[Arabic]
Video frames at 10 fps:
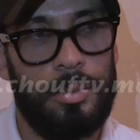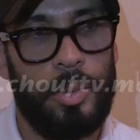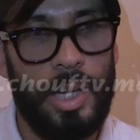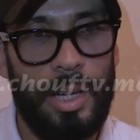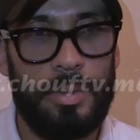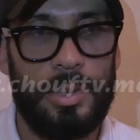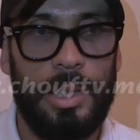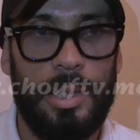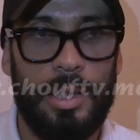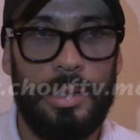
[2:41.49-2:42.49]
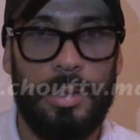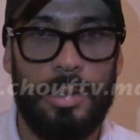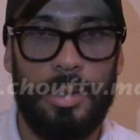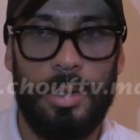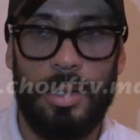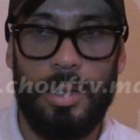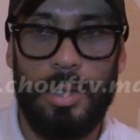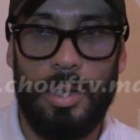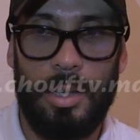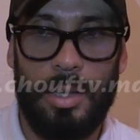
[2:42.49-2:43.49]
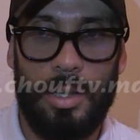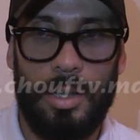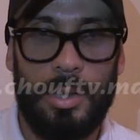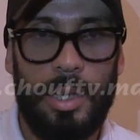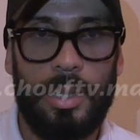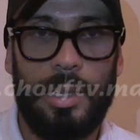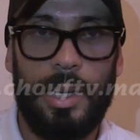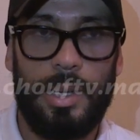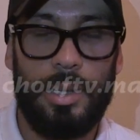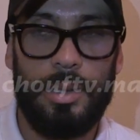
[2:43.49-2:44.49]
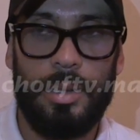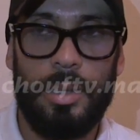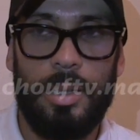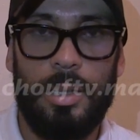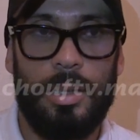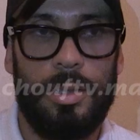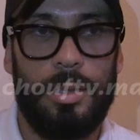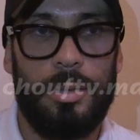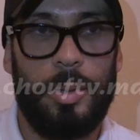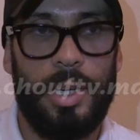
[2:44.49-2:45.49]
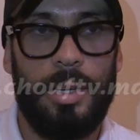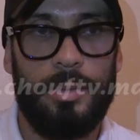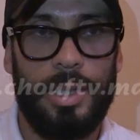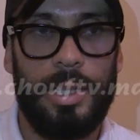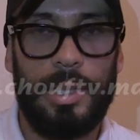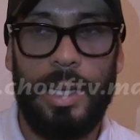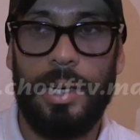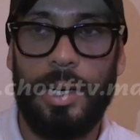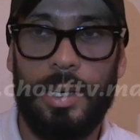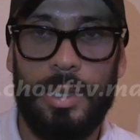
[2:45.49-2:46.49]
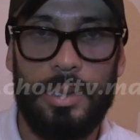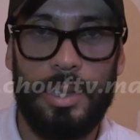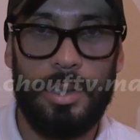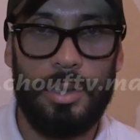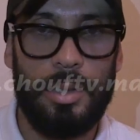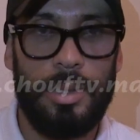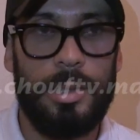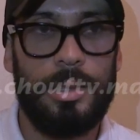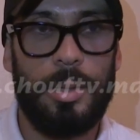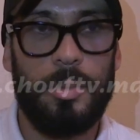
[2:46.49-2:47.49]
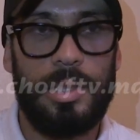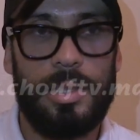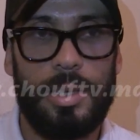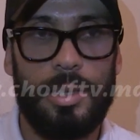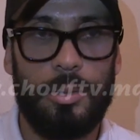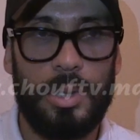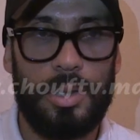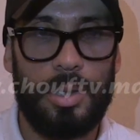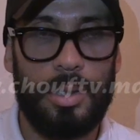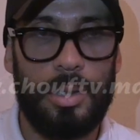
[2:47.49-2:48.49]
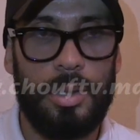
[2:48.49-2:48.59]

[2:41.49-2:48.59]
بغى يحافظ على هاد هاد عقد القيران بغى يحافظ على هاد العلاقه هذه اللي دامت لسنوات